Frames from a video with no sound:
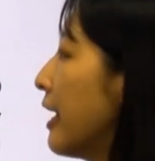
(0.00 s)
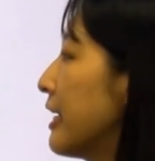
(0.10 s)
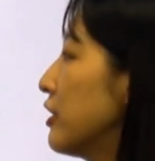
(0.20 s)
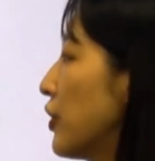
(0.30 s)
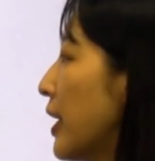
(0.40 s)

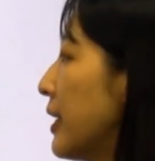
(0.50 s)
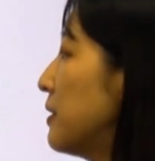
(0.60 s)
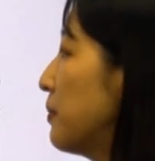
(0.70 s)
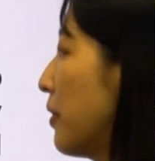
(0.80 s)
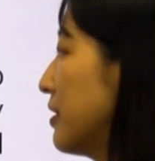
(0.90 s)
and
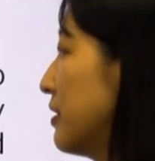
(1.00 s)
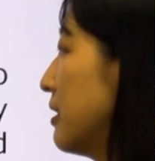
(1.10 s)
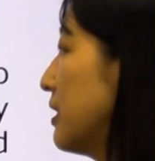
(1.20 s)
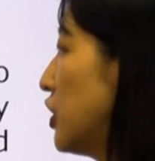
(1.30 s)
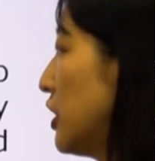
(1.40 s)
Chinese
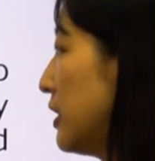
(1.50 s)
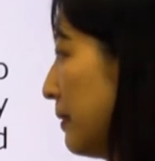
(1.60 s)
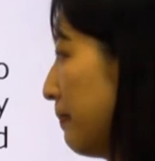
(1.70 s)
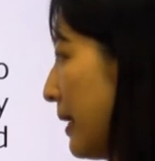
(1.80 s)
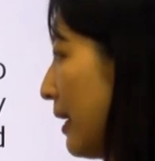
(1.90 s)
President Xi
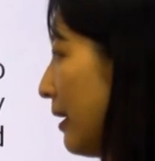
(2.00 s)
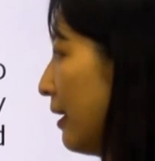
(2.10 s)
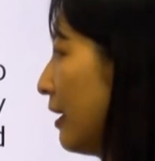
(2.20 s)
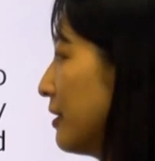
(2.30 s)
Jinping.